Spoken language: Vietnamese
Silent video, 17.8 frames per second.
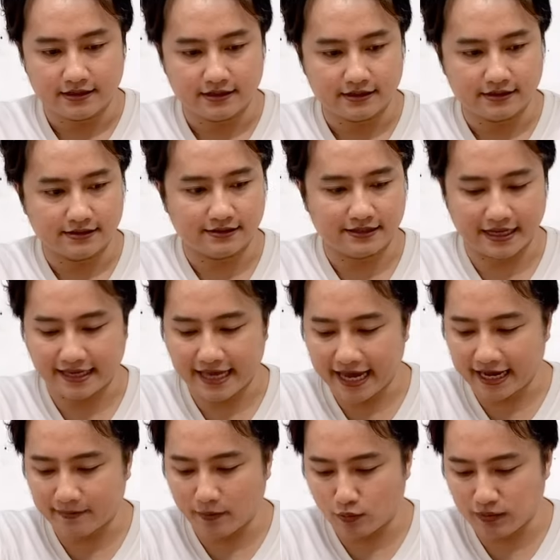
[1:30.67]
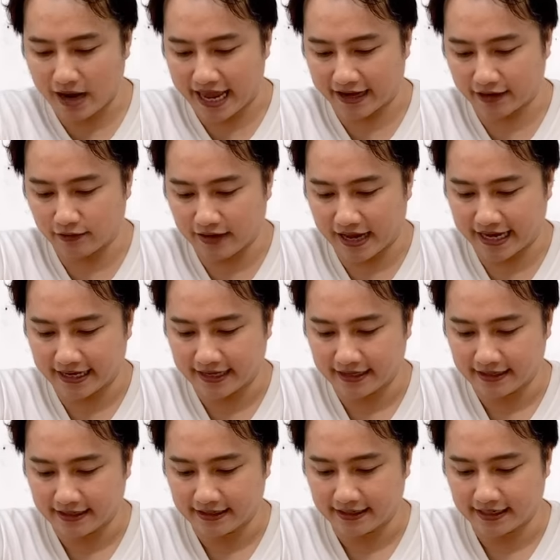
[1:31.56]
sẽ nhét cái bóng đèn vô đây,
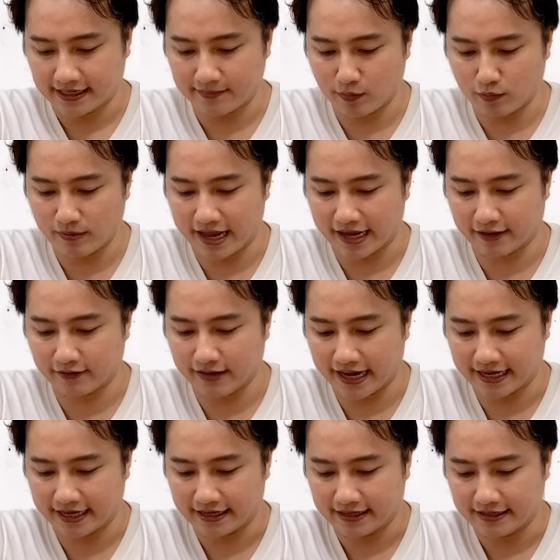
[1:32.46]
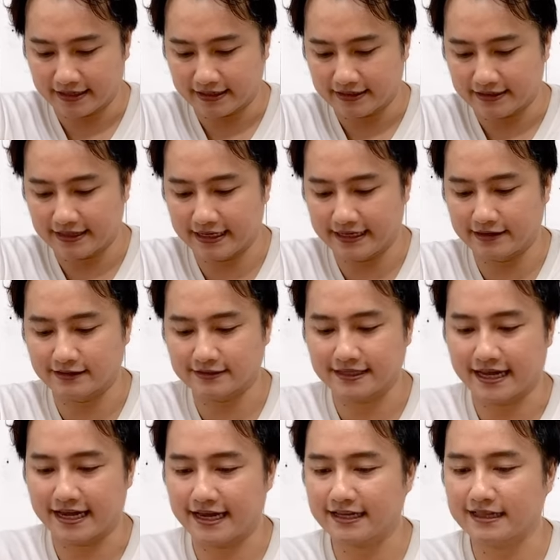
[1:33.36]
cái bóng đèn vô đây thì nó
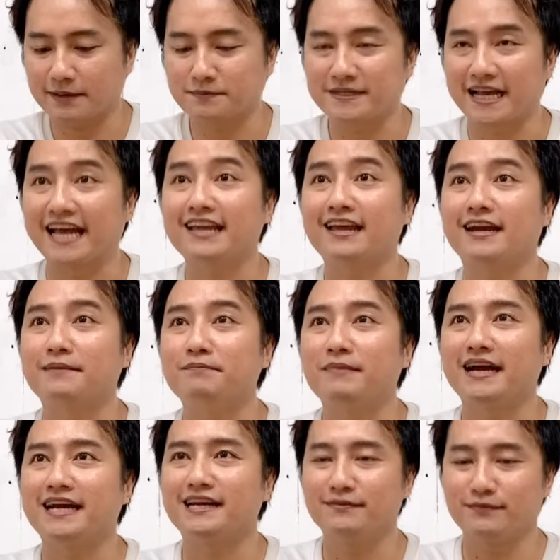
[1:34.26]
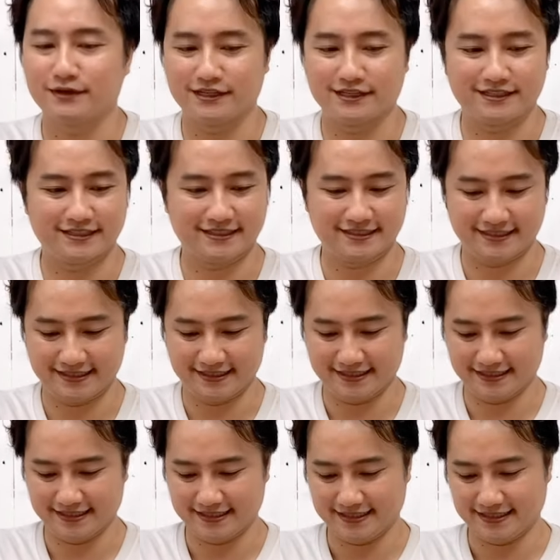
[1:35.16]
sẽ thắp sáng cho đám mây đó mọi người.
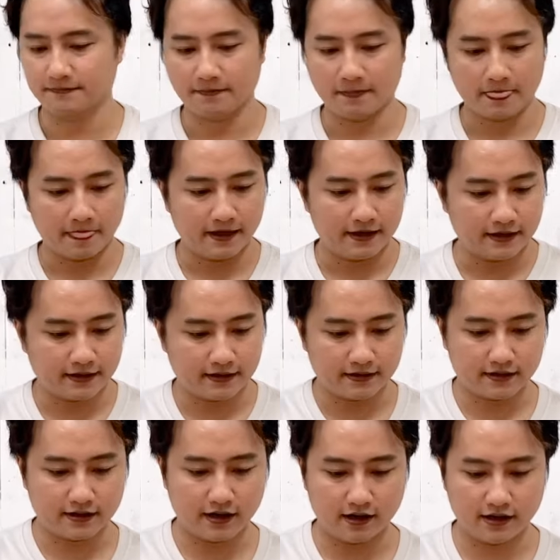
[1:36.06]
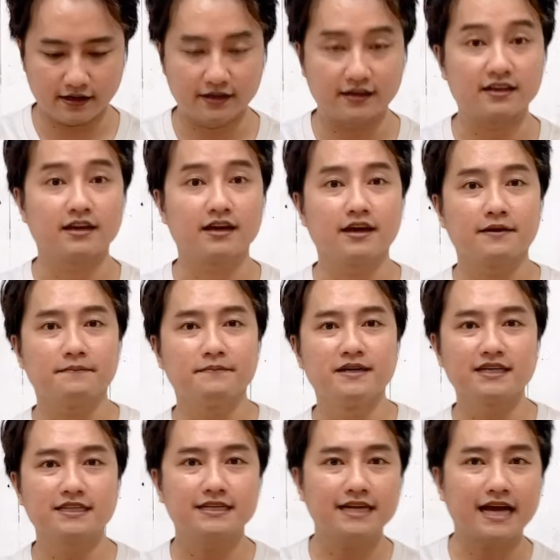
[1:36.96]
Rồi
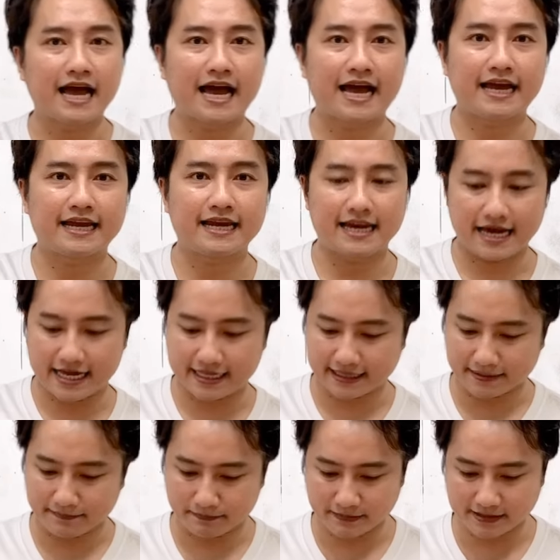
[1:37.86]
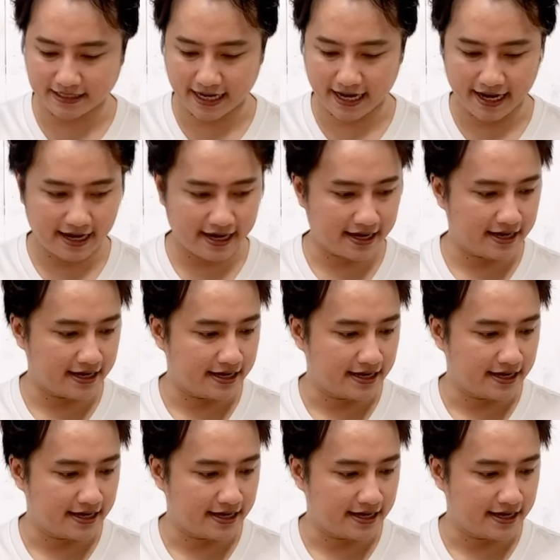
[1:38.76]
bước thứ hai là Tâm sẽ